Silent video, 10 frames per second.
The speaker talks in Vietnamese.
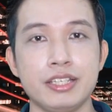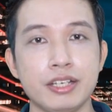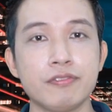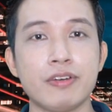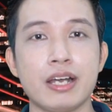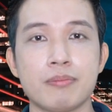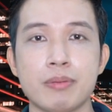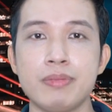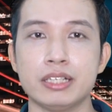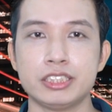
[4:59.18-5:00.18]
Những pha
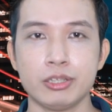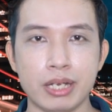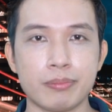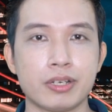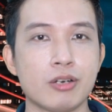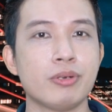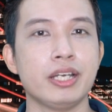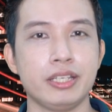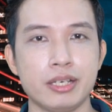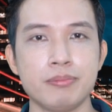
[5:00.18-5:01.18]
bấm biển siêu đẹp không
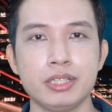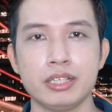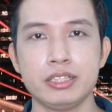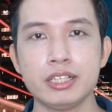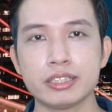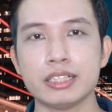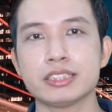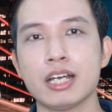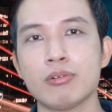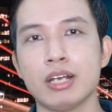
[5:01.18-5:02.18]
hề hiếm, nhưng tại
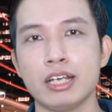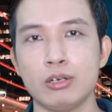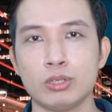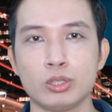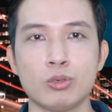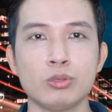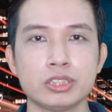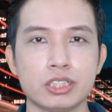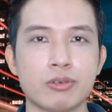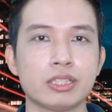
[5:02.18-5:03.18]
sao lại luôn thu hút
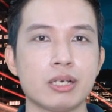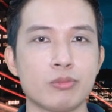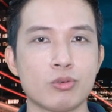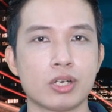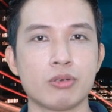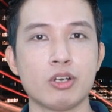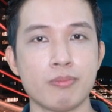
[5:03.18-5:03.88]
sự quan tâm của cộng